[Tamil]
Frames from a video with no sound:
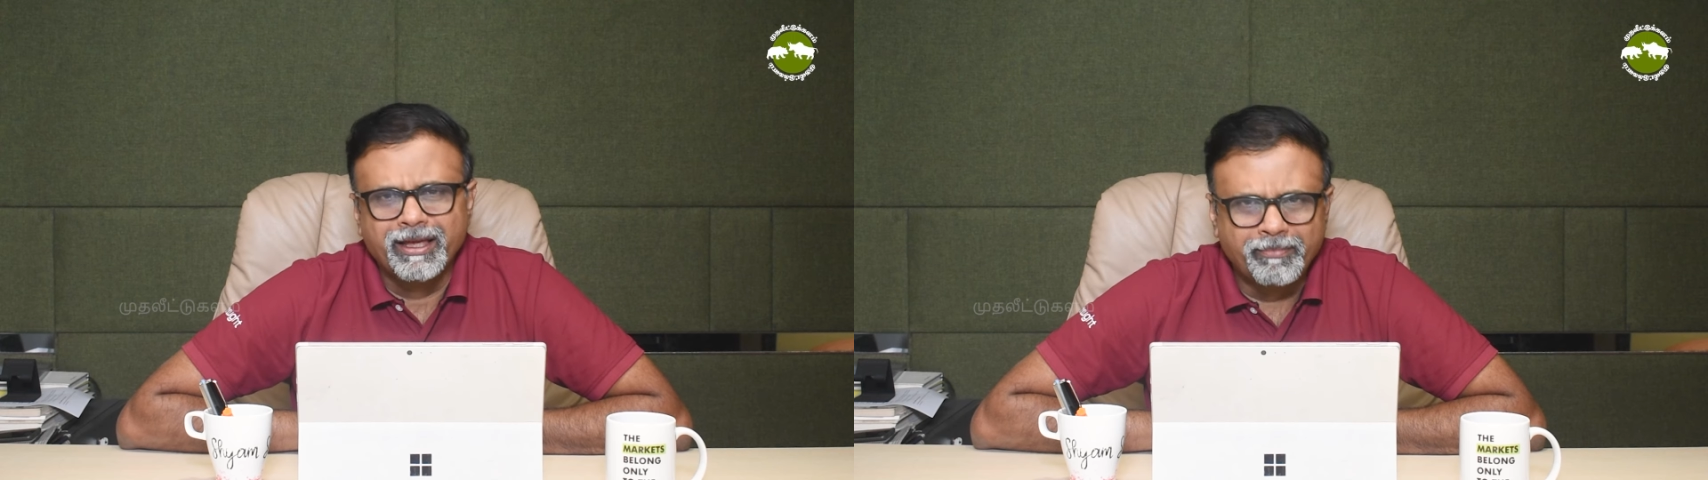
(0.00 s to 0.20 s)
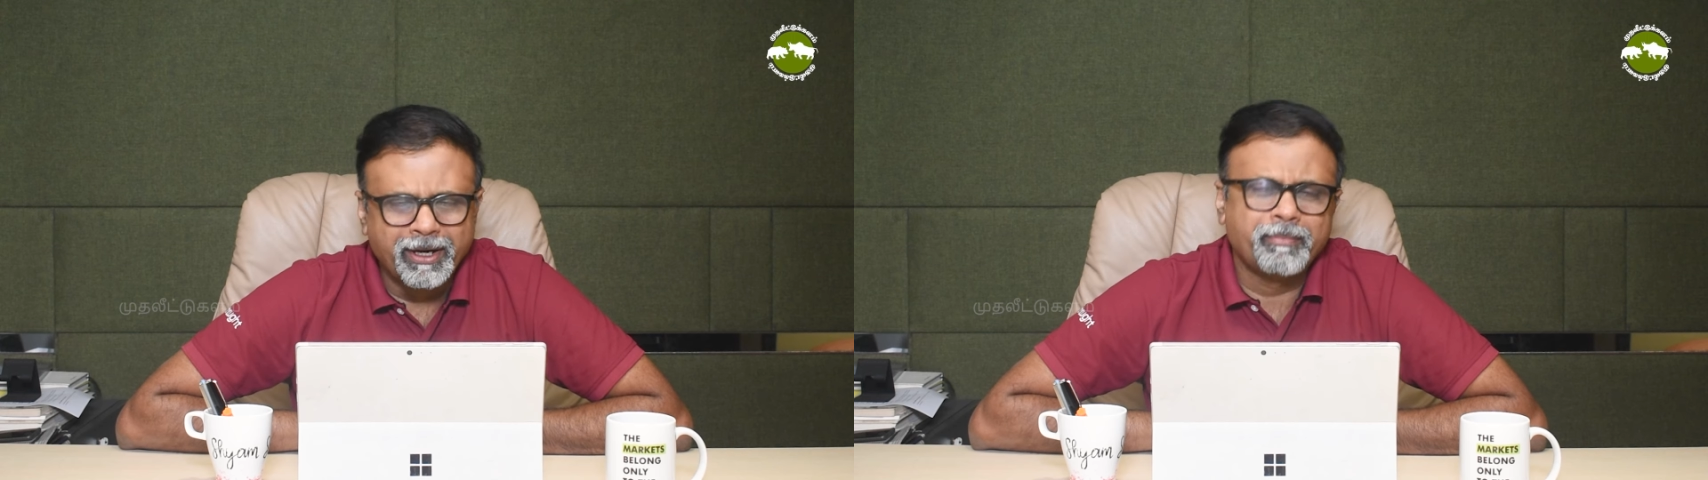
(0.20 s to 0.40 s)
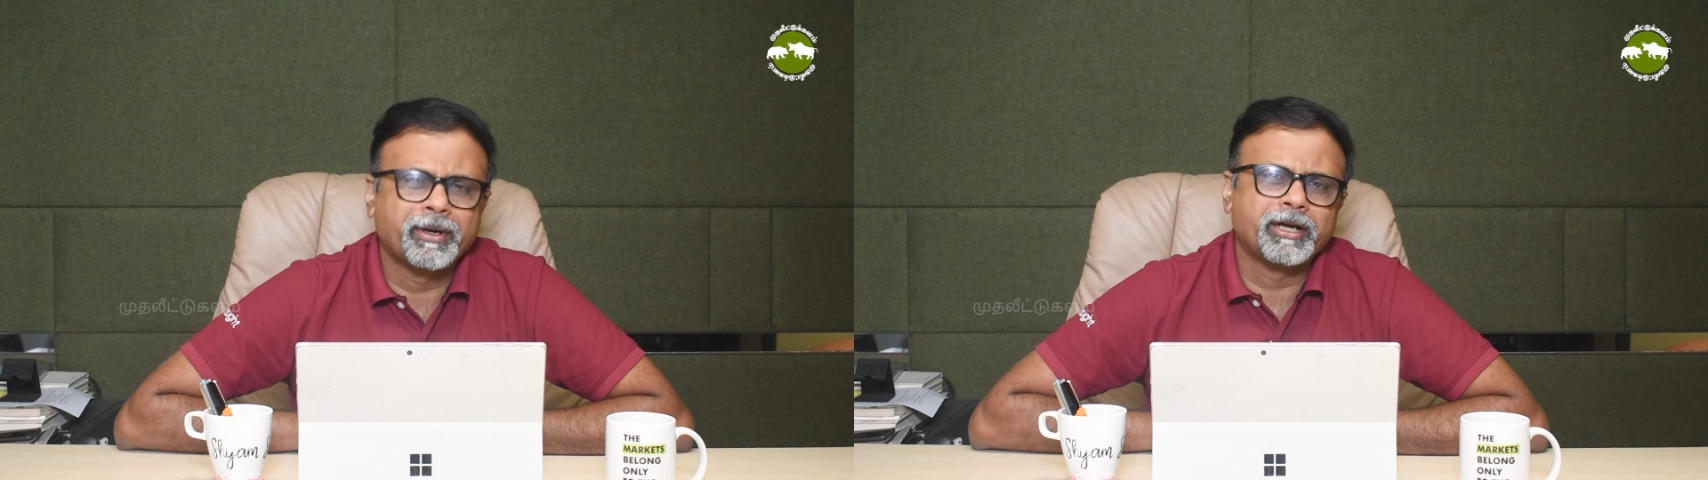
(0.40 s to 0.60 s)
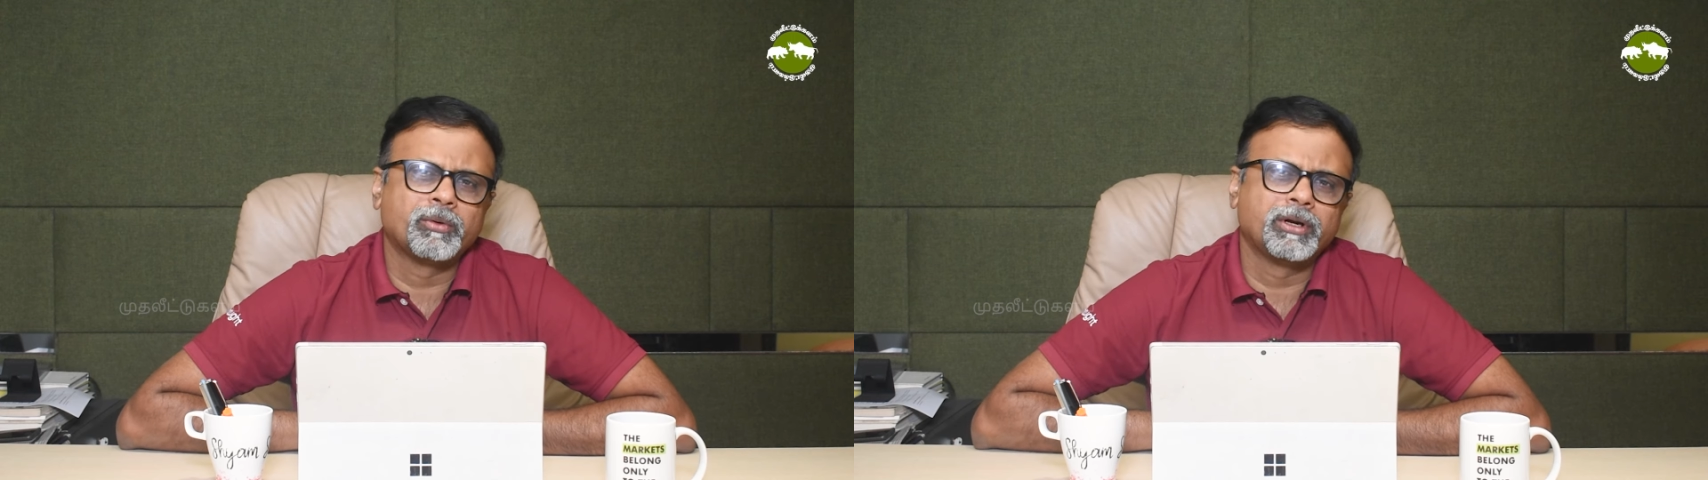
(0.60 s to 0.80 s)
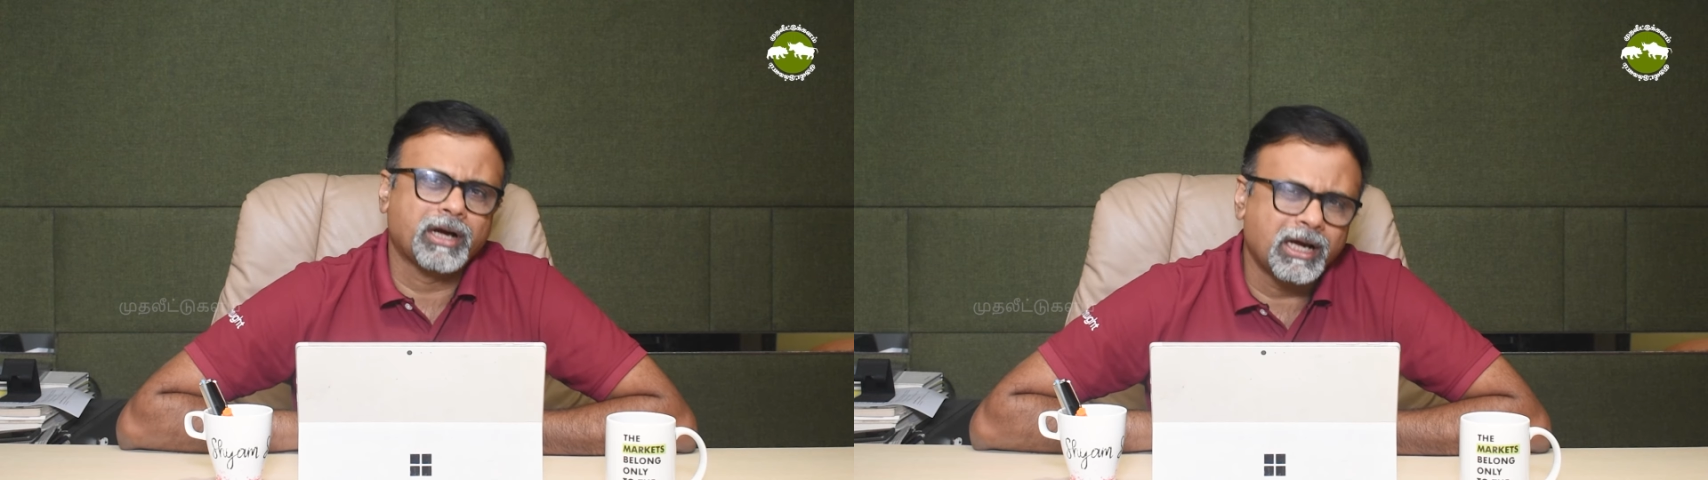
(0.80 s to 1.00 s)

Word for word: இப்படிப்பட்ட ஒரு